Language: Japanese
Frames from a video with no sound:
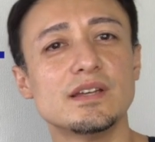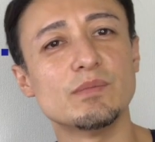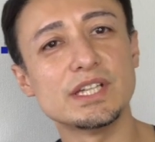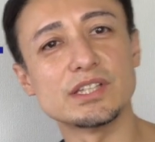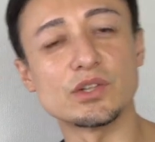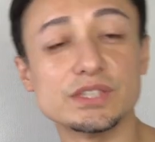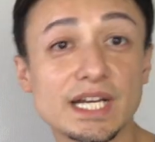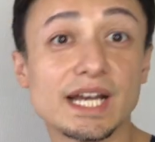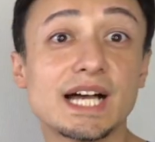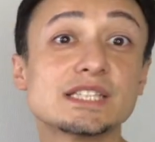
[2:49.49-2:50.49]
まあいいでしょう。
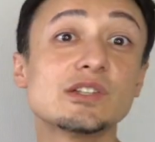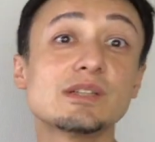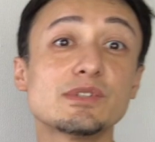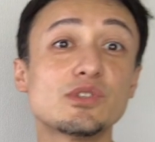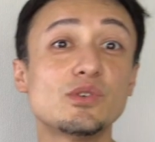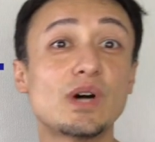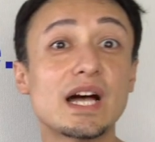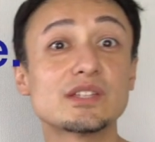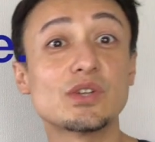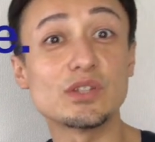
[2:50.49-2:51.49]
じゃあ発音いきましょう。
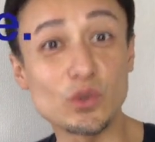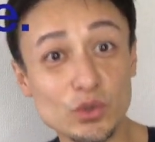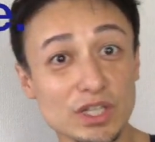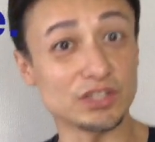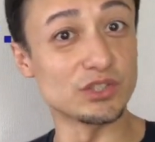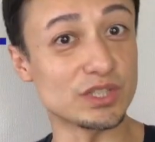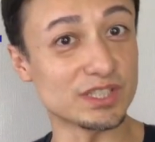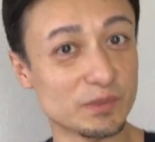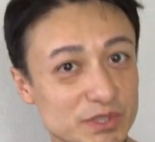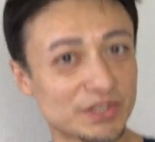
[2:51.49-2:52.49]
発音やるとこうなんかテンション上がっ
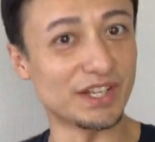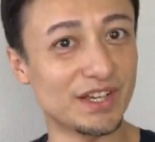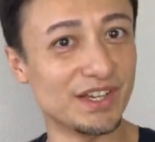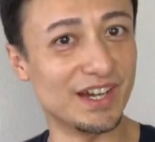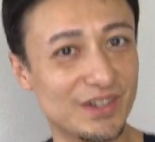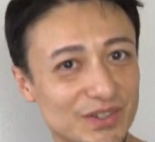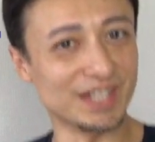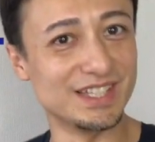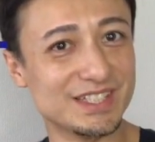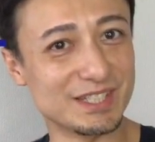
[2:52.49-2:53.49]
てきますからね。いや、OK。
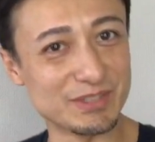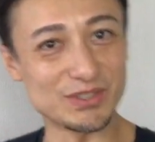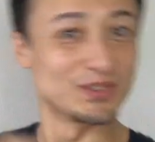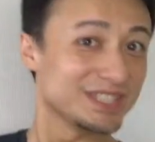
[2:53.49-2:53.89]
じゃあいきましょう。こ